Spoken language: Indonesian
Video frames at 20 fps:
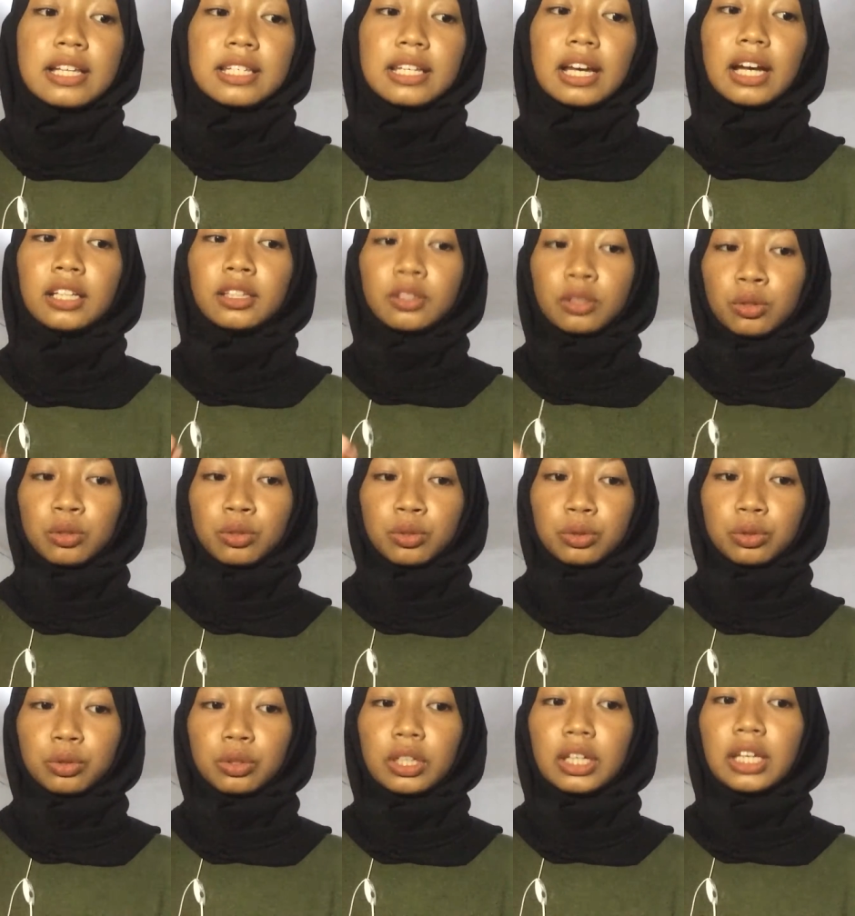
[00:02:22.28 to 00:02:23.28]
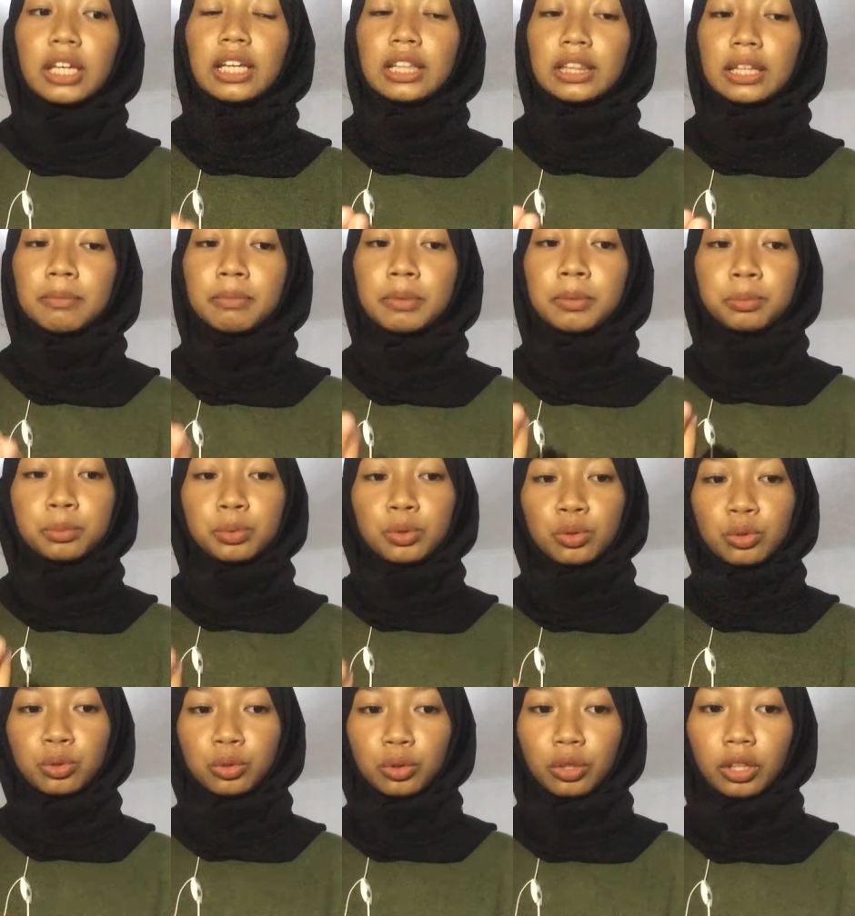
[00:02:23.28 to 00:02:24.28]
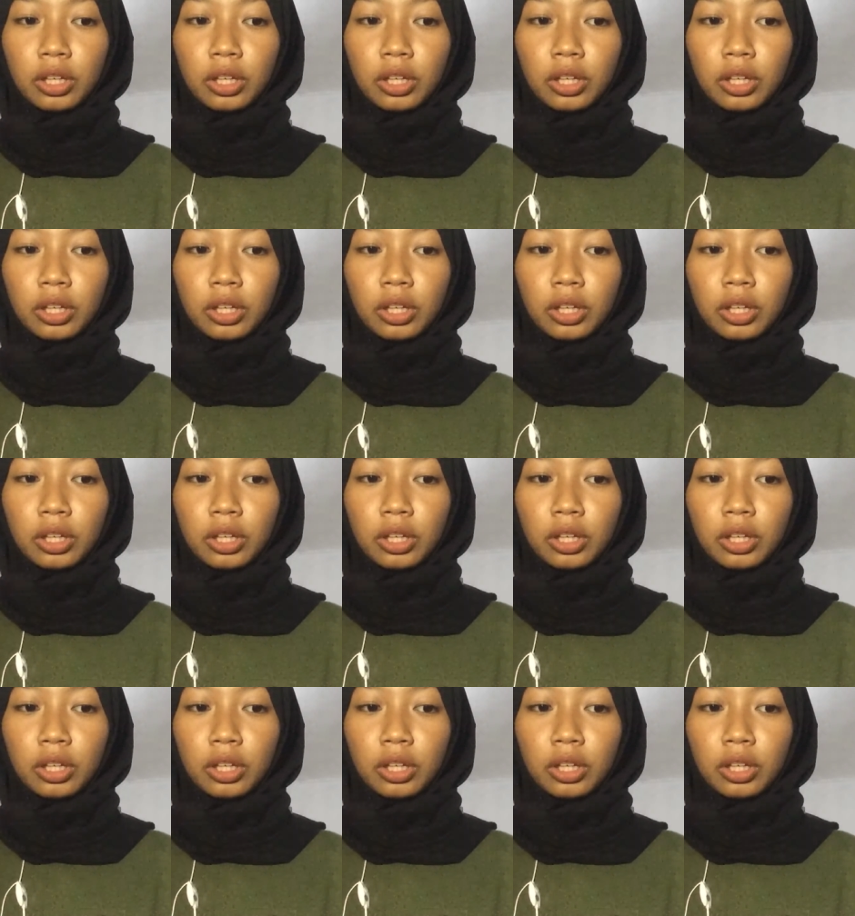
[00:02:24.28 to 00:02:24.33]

Saat ruku, kita membungkuk,